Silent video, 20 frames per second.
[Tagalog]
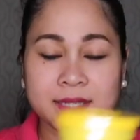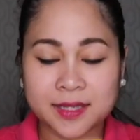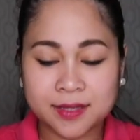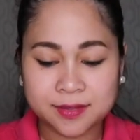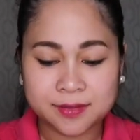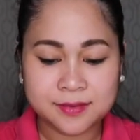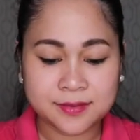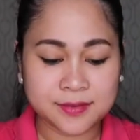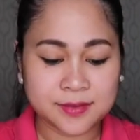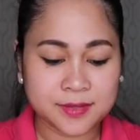
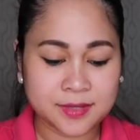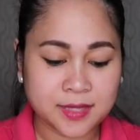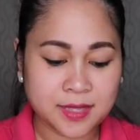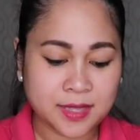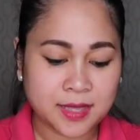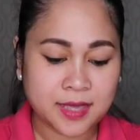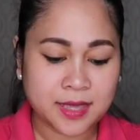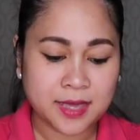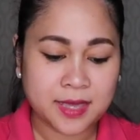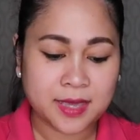yellow
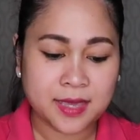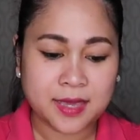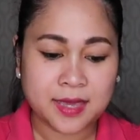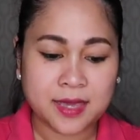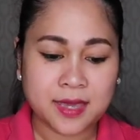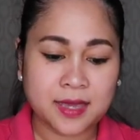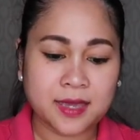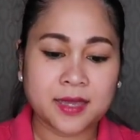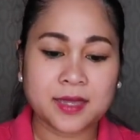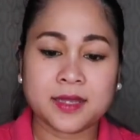
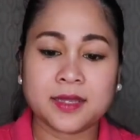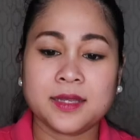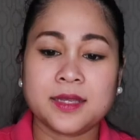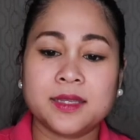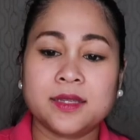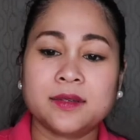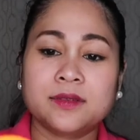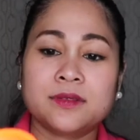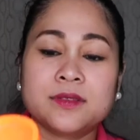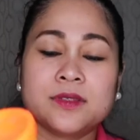and I
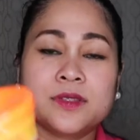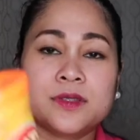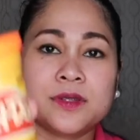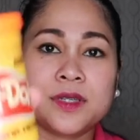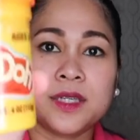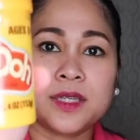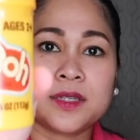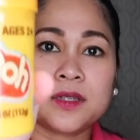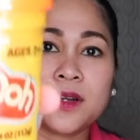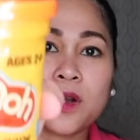get also
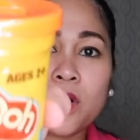here